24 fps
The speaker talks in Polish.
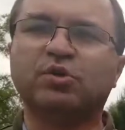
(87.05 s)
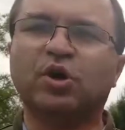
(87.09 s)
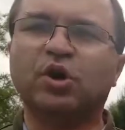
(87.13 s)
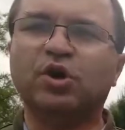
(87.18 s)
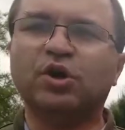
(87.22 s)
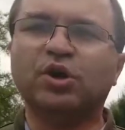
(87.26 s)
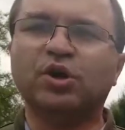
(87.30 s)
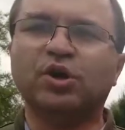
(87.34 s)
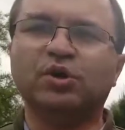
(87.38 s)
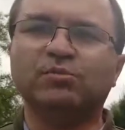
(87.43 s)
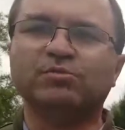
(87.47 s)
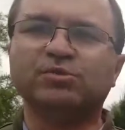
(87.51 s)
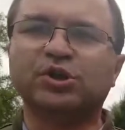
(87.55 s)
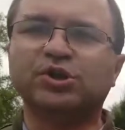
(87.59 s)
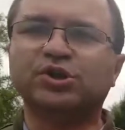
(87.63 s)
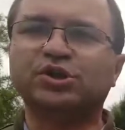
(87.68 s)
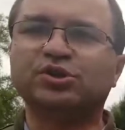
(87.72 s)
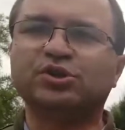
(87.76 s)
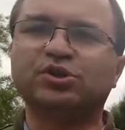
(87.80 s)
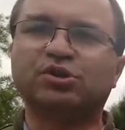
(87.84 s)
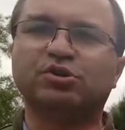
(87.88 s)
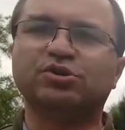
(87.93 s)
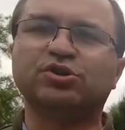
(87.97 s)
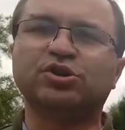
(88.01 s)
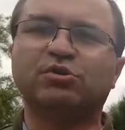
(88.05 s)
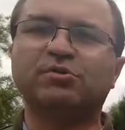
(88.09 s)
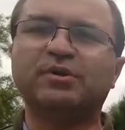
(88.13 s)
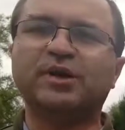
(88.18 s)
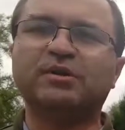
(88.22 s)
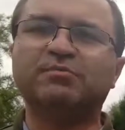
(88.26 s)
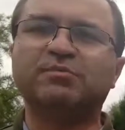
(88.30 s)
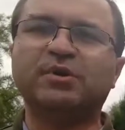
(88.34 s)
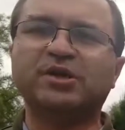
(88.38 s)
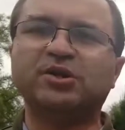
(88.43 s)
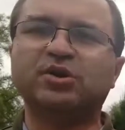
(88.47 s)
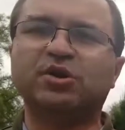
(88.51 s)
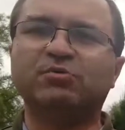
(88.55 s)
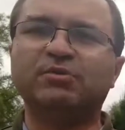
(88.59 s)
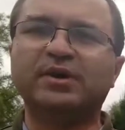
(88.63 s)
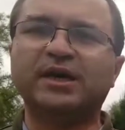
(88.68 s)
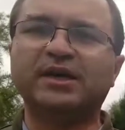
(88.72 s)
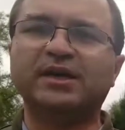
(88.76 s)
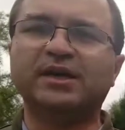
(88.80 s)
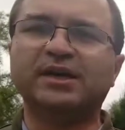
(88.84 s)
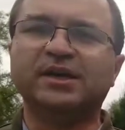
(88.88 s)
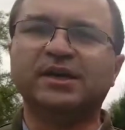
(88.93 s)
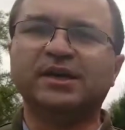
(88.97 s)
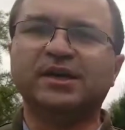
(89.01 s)
bo przecież Koziołek
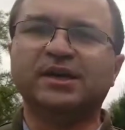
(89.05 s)
Matołek